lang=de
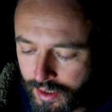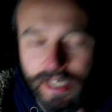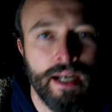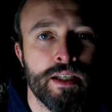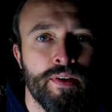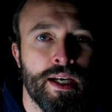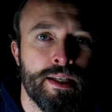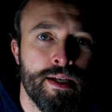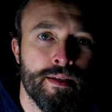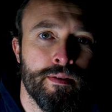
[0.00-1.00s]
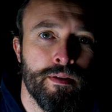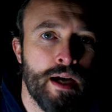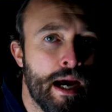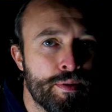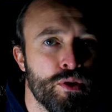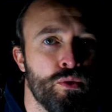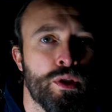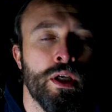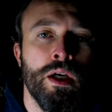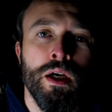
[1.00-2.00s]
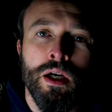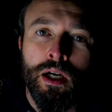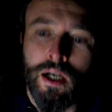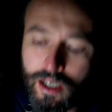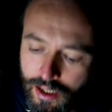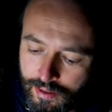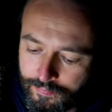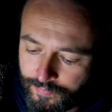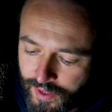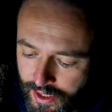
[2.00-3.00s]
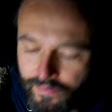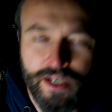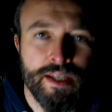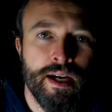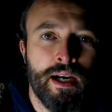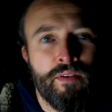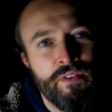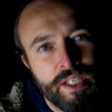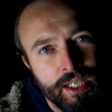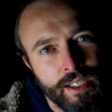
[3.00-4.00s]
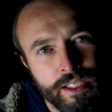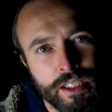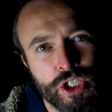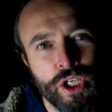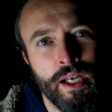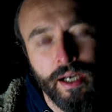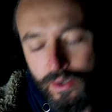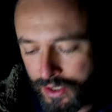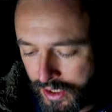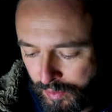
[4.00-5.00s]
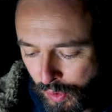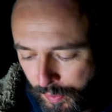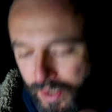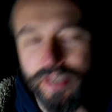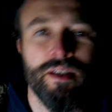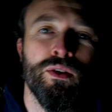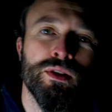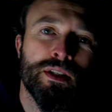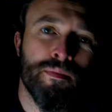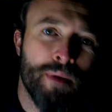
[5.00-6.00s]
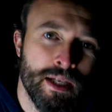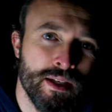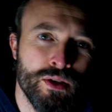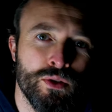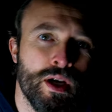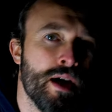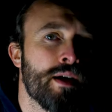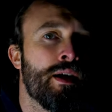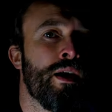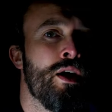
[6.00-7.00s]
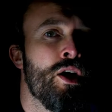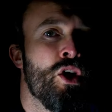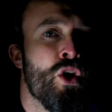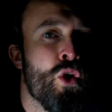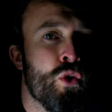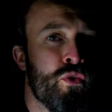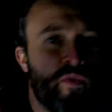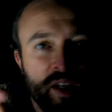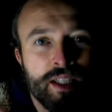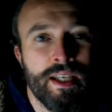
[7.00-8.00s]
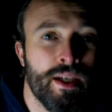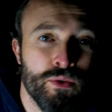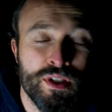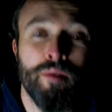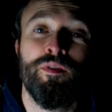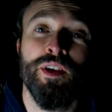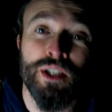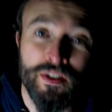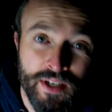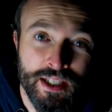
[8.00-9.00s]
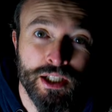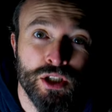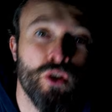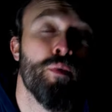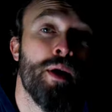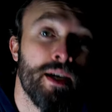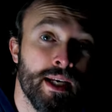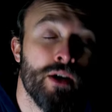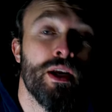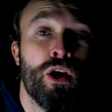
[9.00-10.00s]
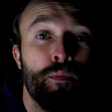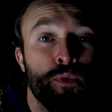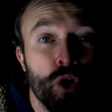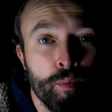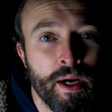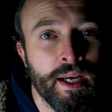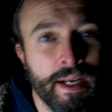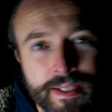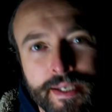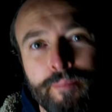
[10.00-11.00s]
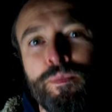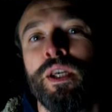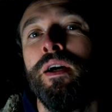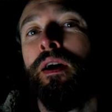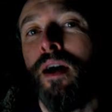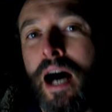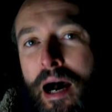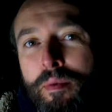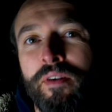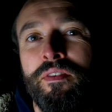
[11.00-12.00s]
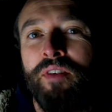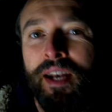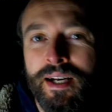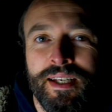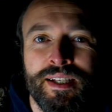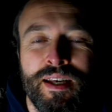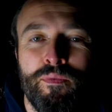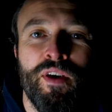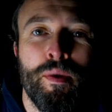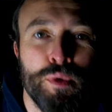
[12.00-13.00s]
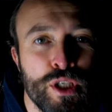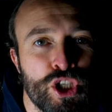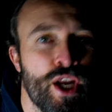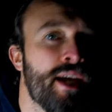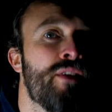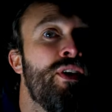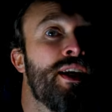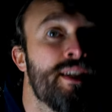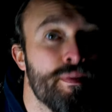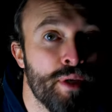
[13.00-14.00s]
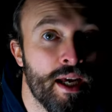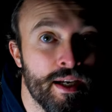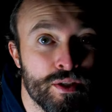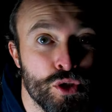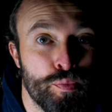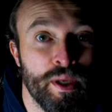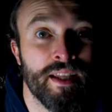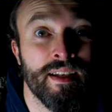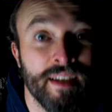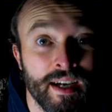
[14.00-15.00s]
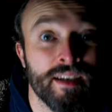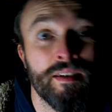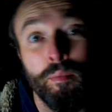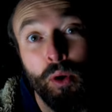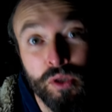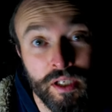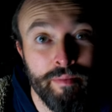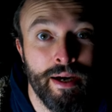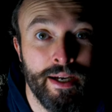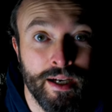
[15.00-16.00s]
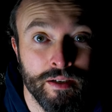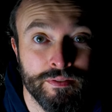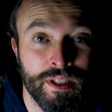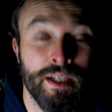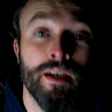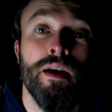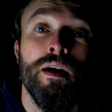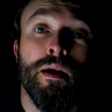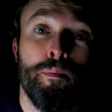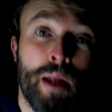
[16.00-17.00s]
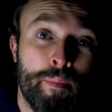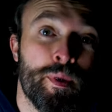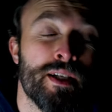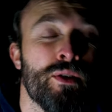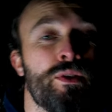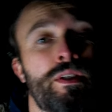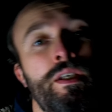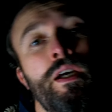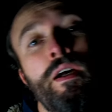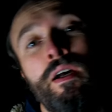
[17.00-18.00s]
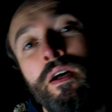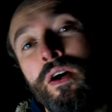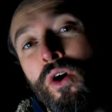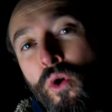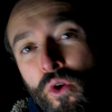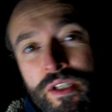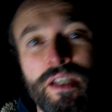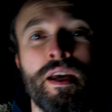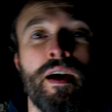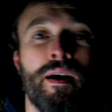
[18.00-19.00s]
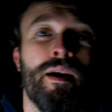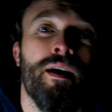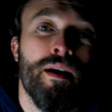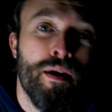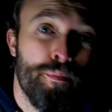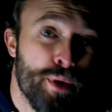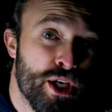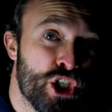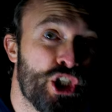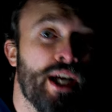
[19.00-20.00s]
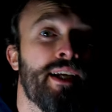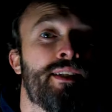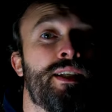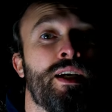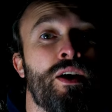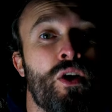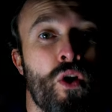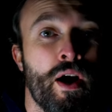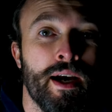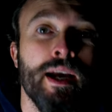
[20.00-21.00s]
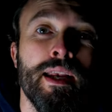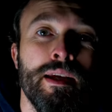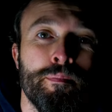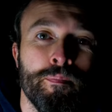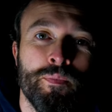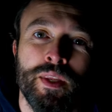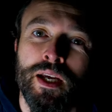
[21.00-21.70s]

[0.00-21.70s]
Geiles Weihnachtsessen. Absolut. Ähm, ich würde jetzt sagen, wir sind an dieser Stelle raus. Ihr probiert es aus, macht es so nach. Und wir sehen uns am 24. nochmal. Genau, da kommt nochmal ein Rezept. Aber ein Weihnachtsrezept wäre ein bisschen schlecht, weil da sind wir leider zu spät dann dran. Da braucht ihr nicht mehr einkaufen gehen. Bleibt gesund und beschenkt eure Lieben.